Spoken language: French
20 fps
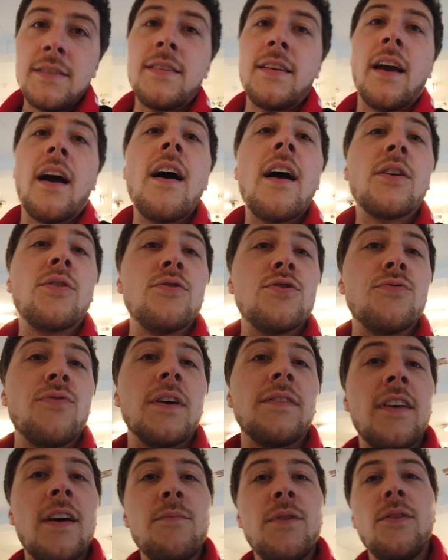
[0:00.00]
c'est rare que je vois
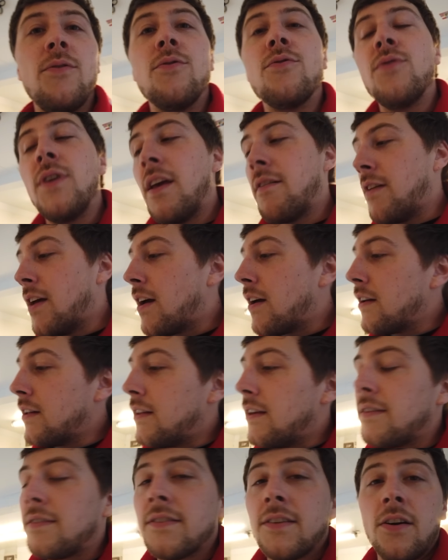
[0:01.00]
ça, mais du coup il y avait un
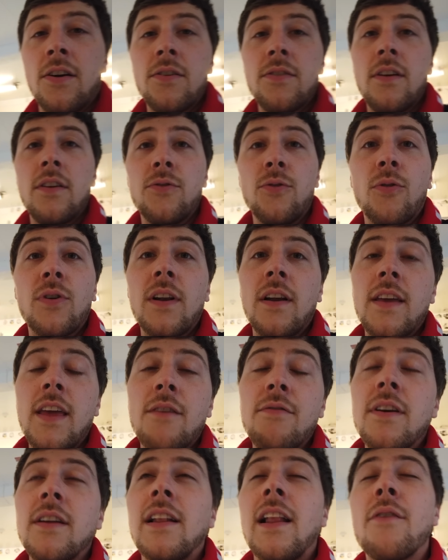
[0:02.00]
des stands. Donc là il y
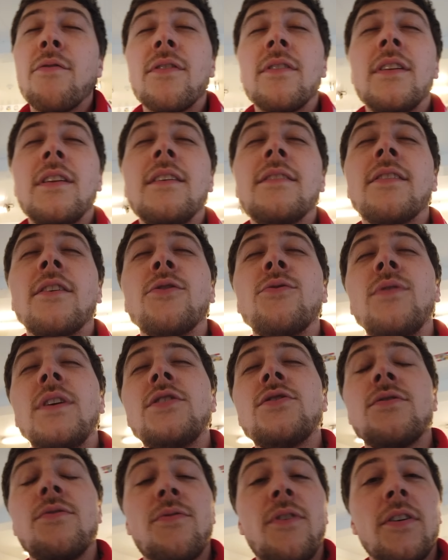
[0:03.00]
avait de la, des
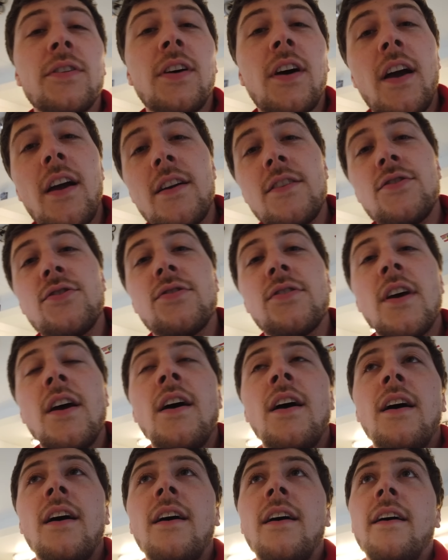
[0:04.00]
sandwichs ventrèche,
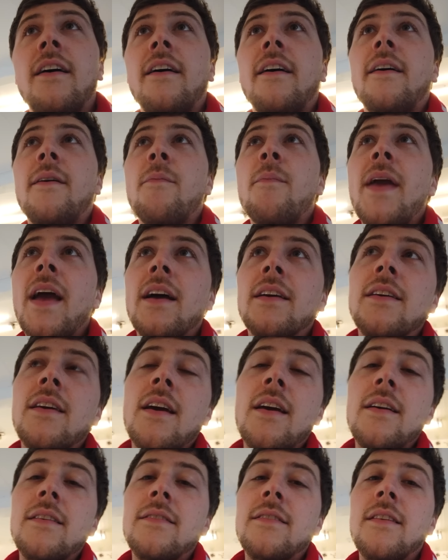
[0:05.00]
euh,
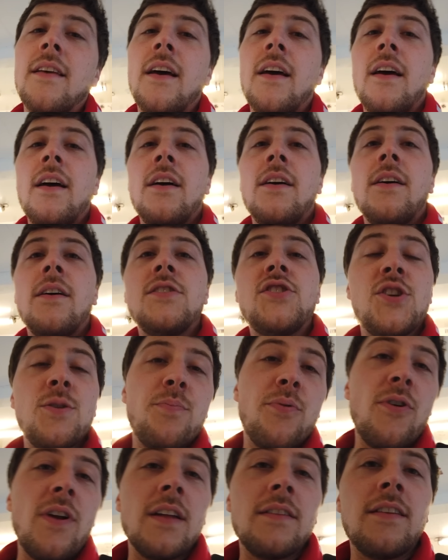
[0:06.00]
merguez,
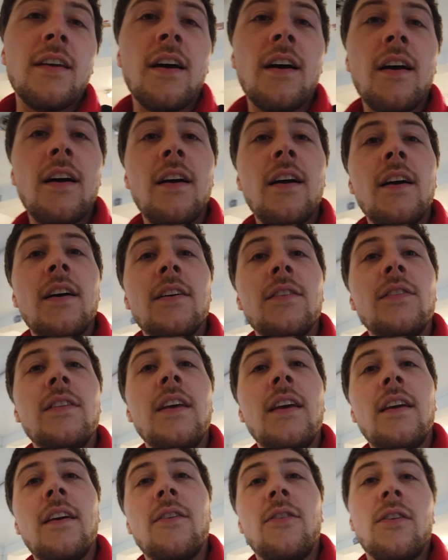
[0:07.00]
chipolatin,
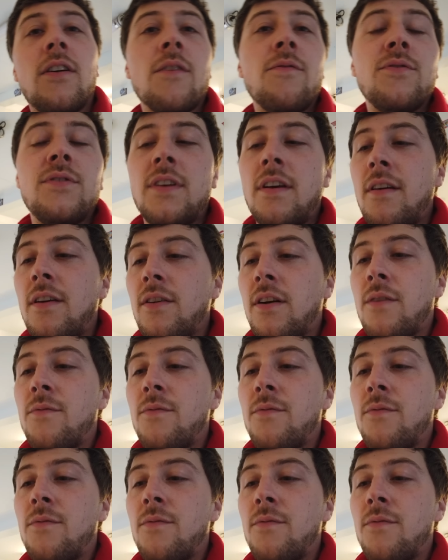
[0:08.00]
des euh, comme vous, avez,